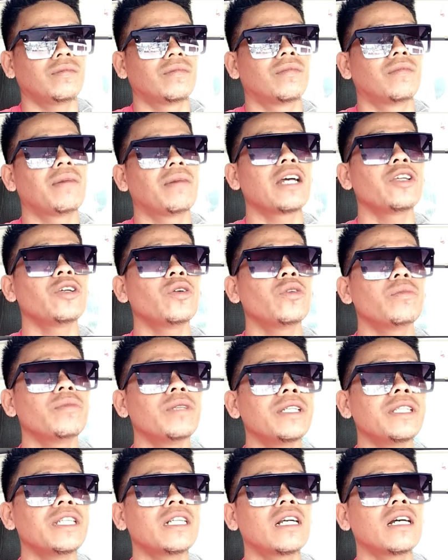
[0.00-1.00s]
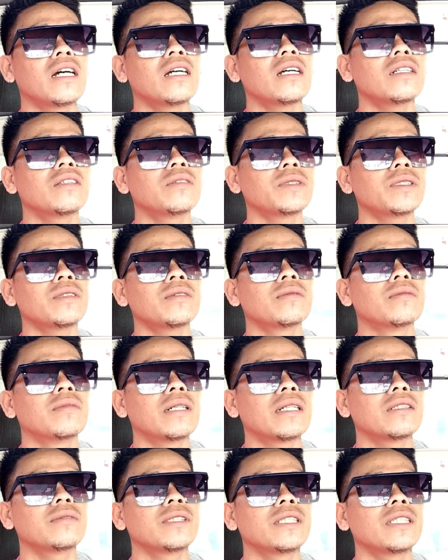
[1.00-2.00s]
Biomedical, ano ba ito?
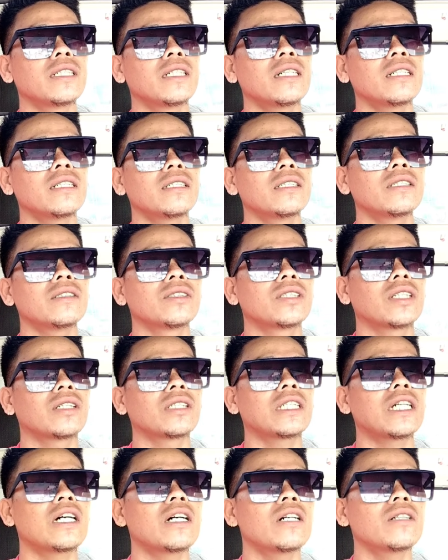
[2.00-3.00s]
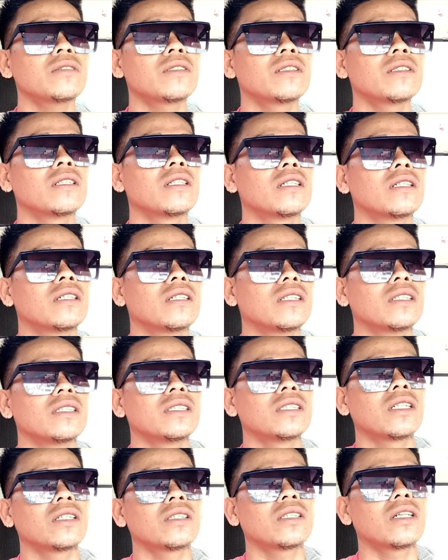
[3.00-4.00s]
Biomedical, yun, shout out.
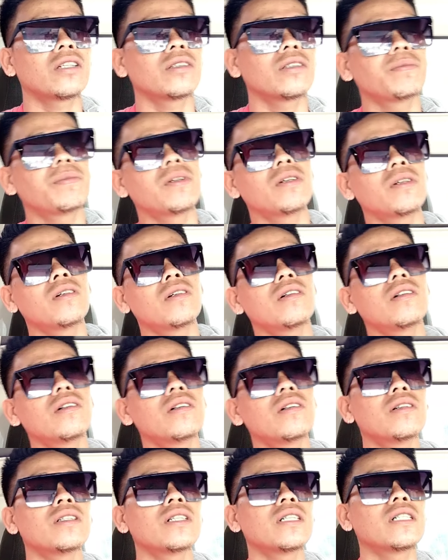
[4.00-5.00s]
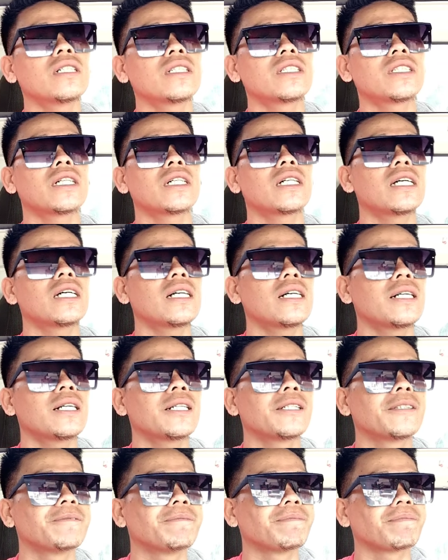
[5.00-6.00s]
Shout out po, at
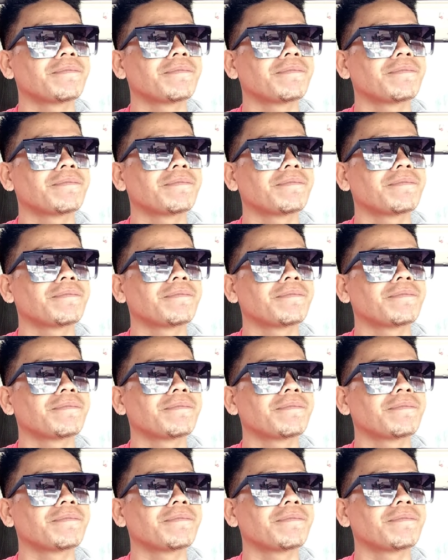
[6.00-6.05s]
saka